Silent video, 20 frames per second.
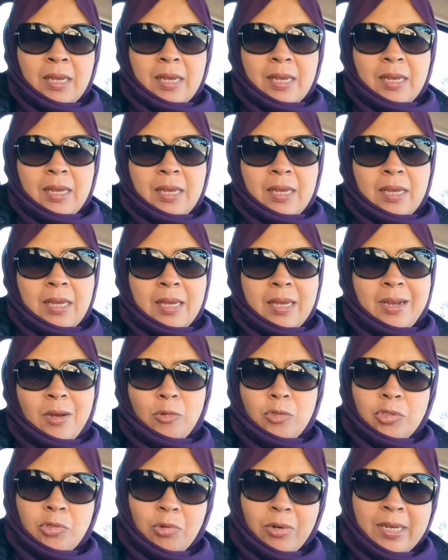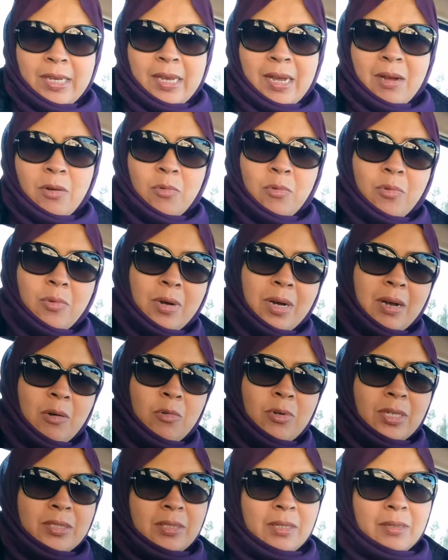آه، عنصريه او
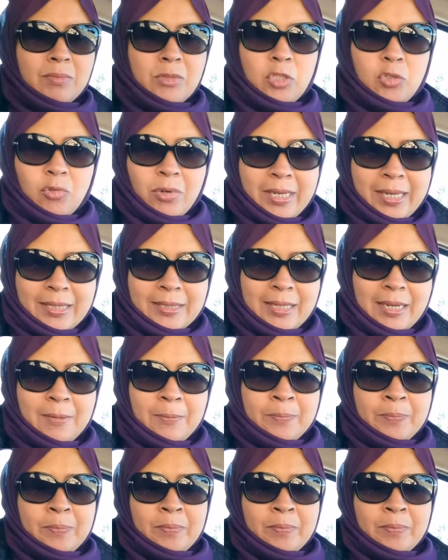او نظره مش كويسه